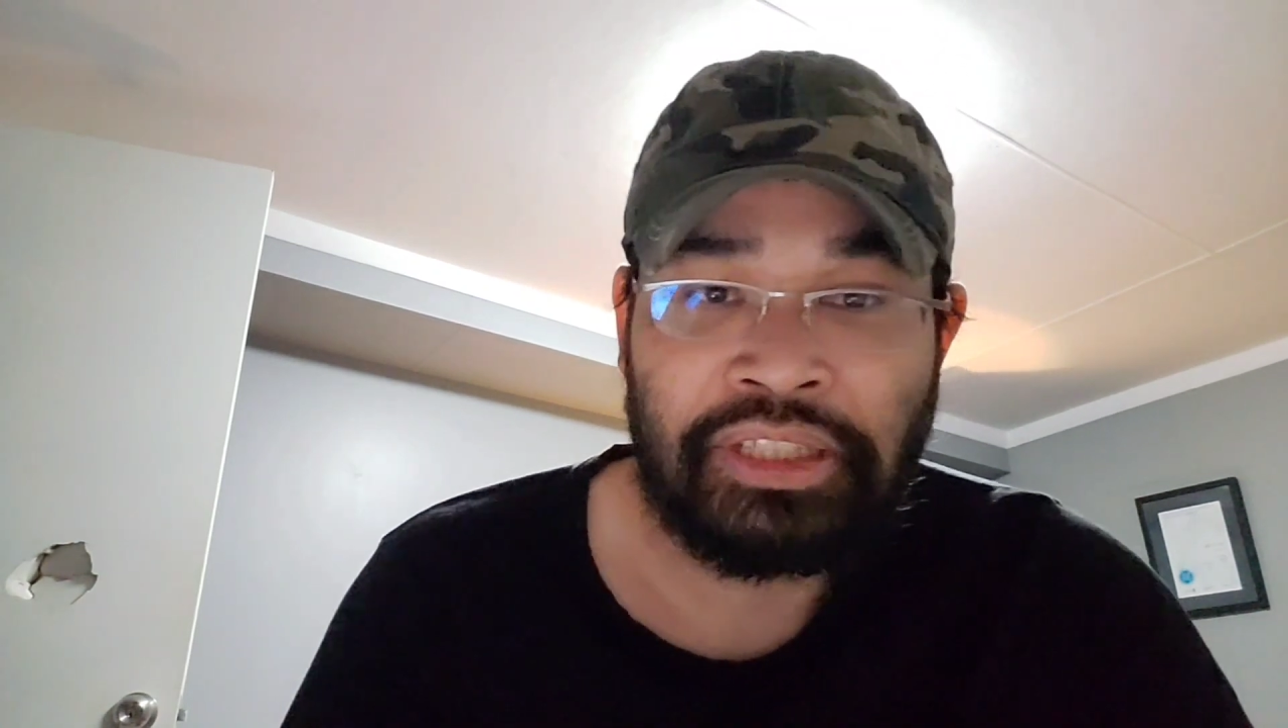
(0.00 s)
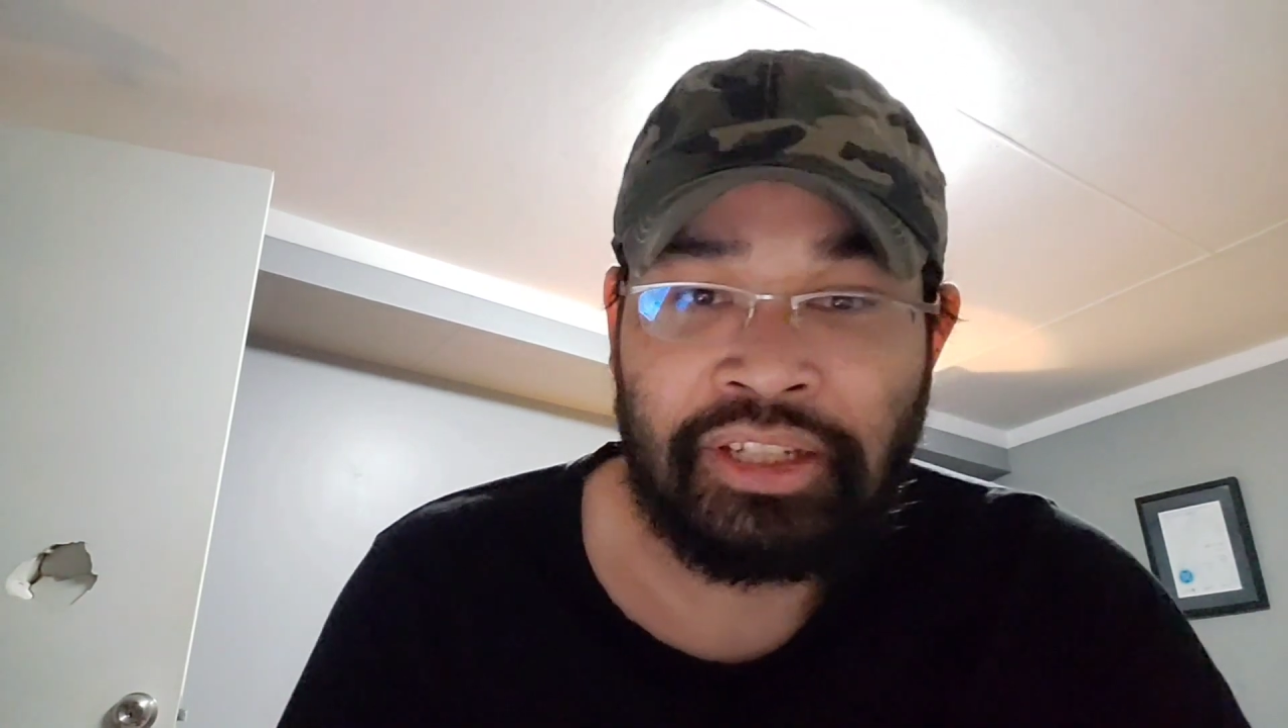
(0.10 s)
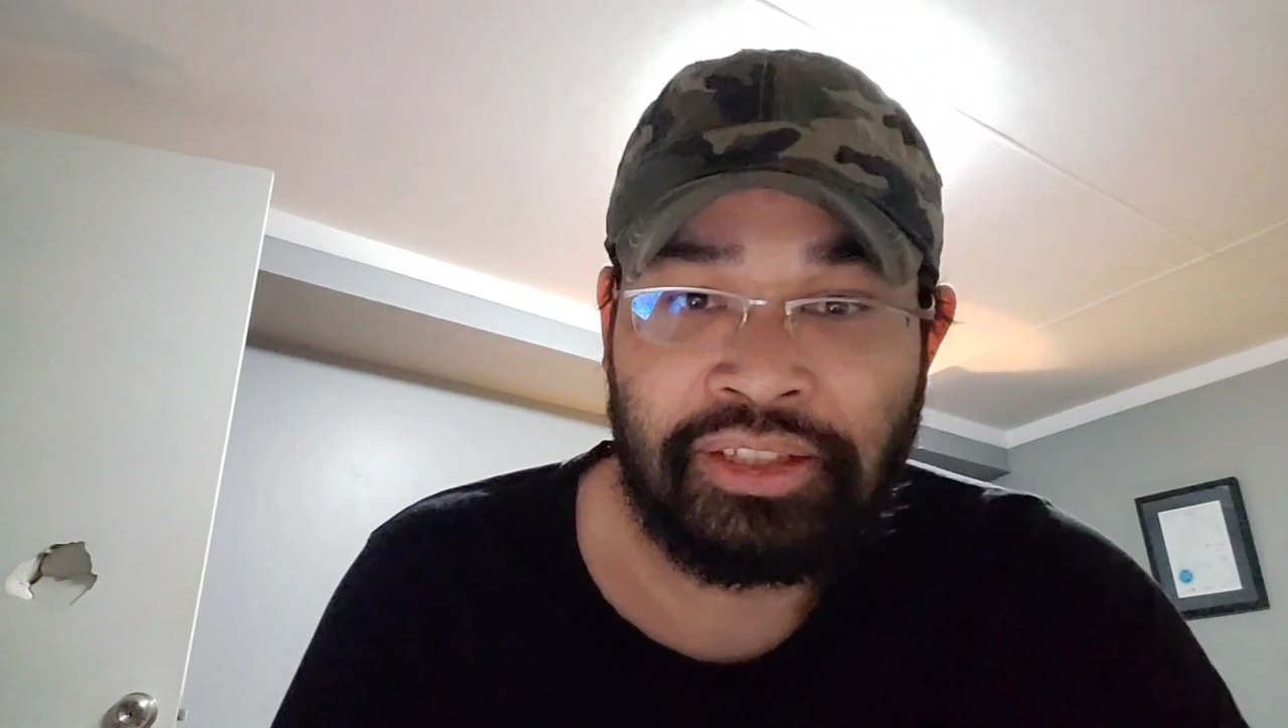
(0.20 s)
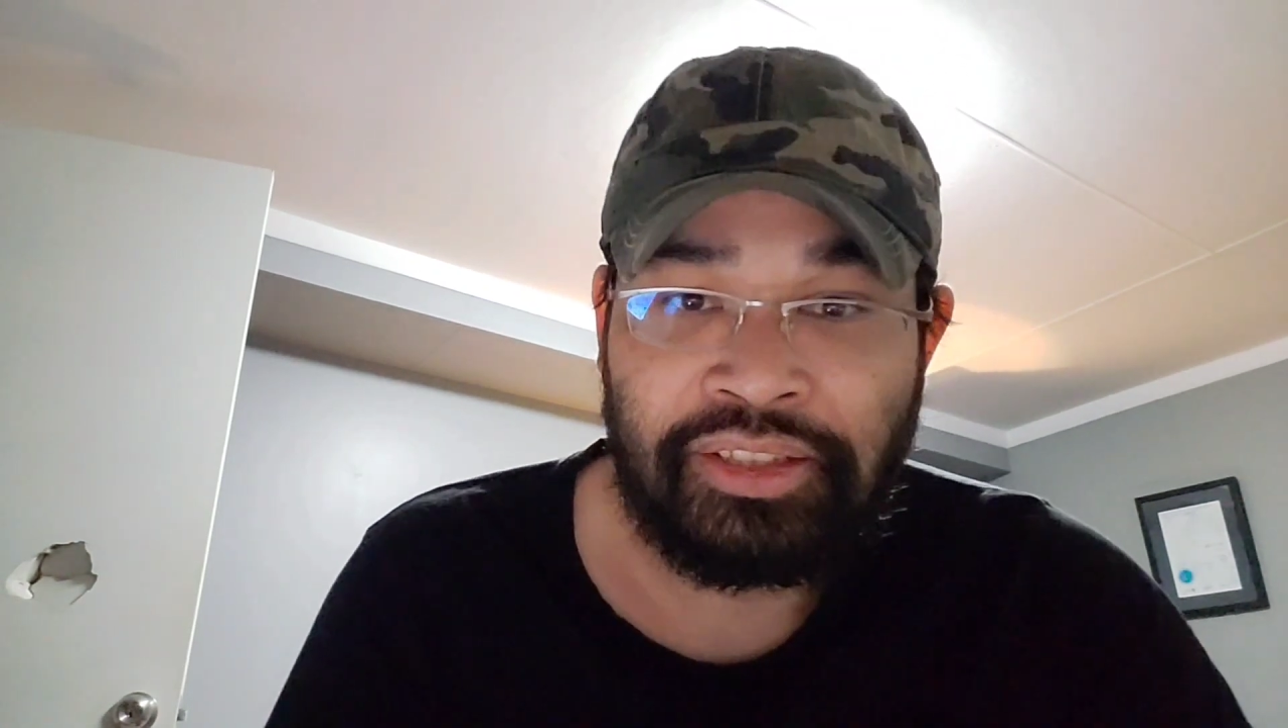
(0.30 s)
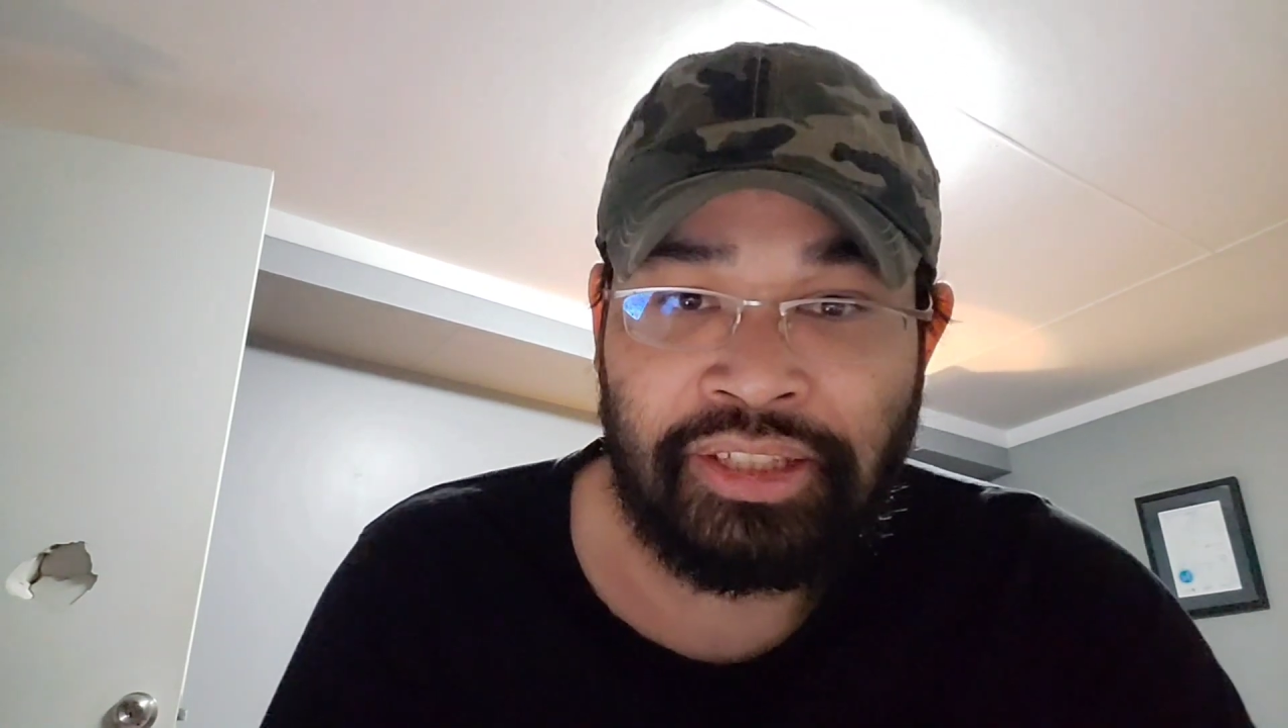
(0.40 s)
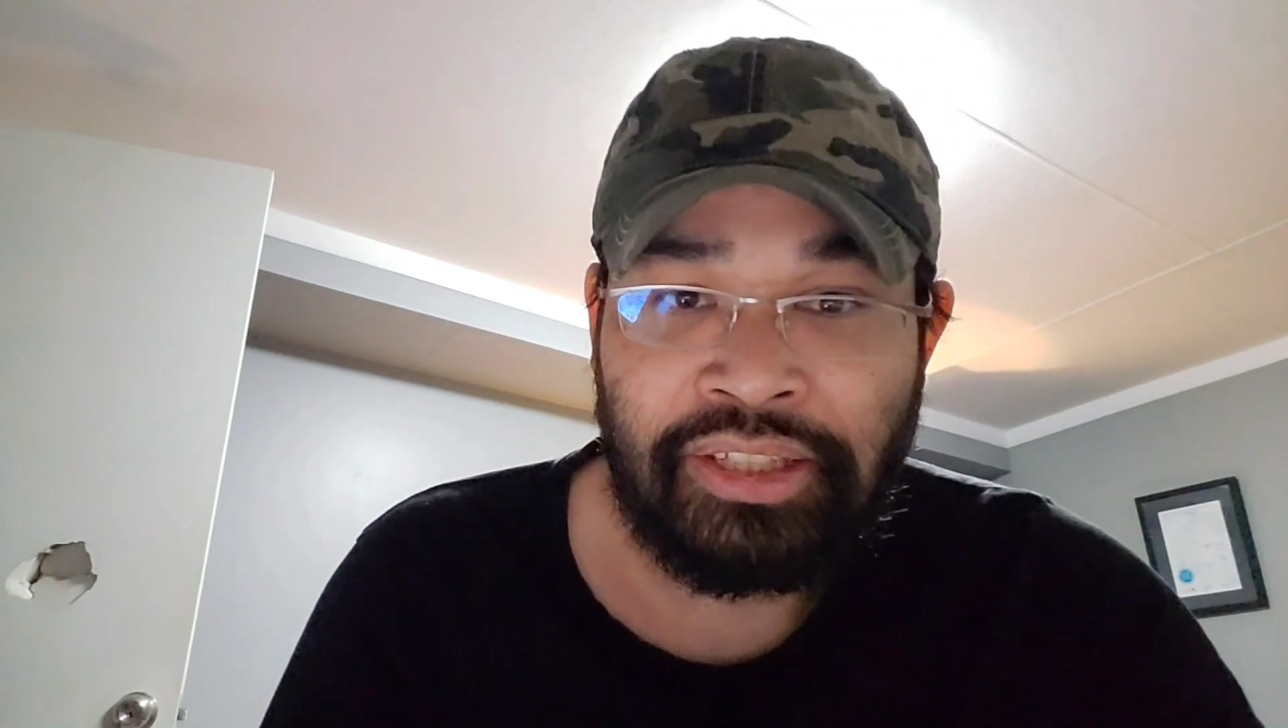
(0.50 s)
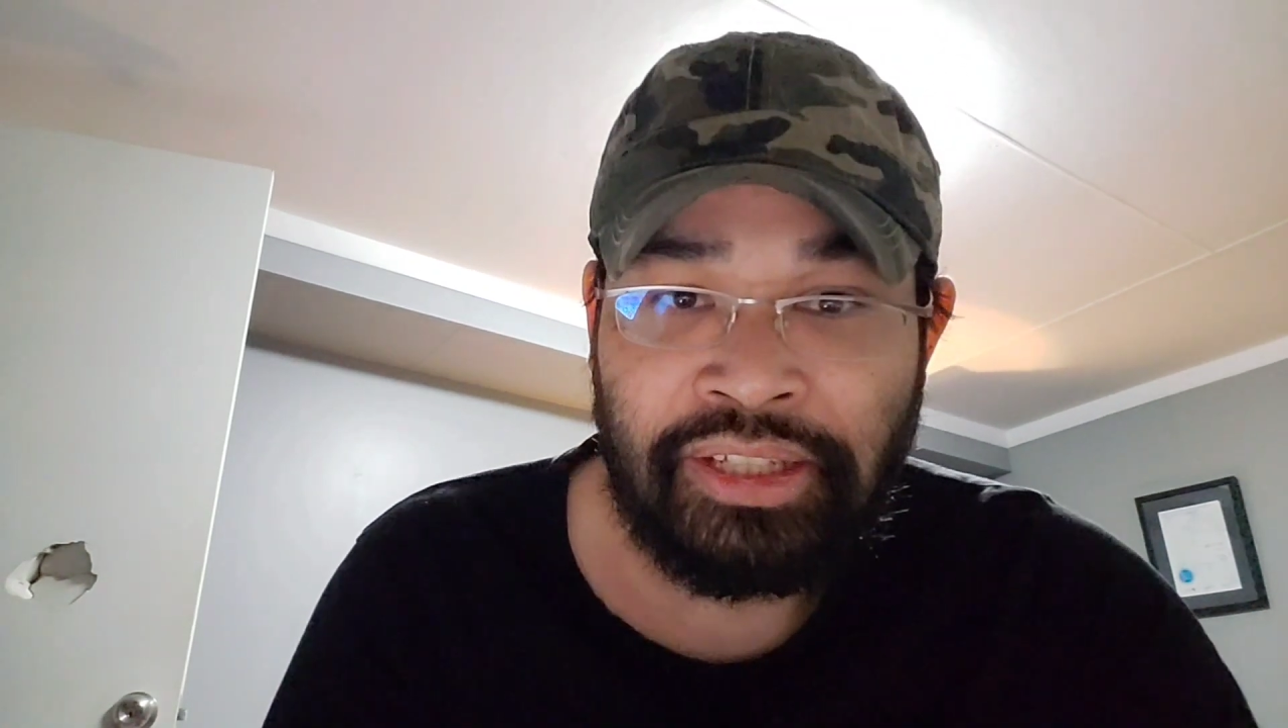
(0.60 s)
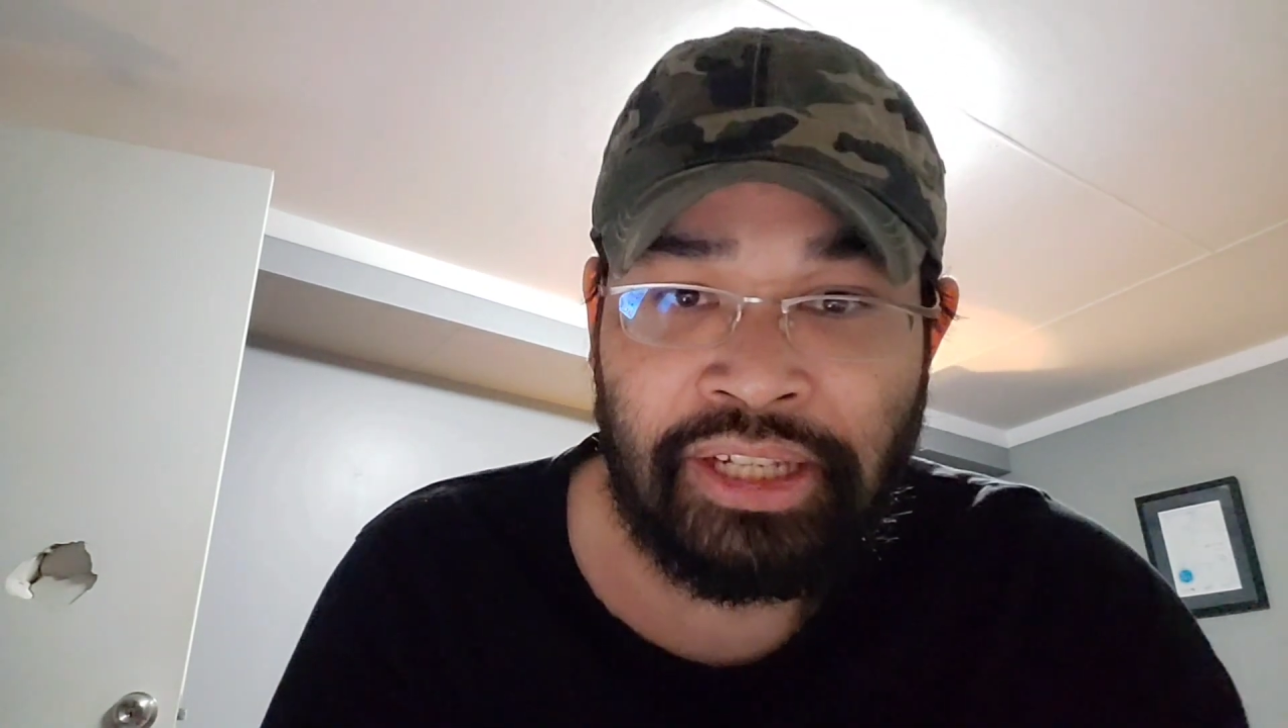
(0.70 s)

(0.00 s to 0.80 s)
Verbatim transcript: chỉ là thi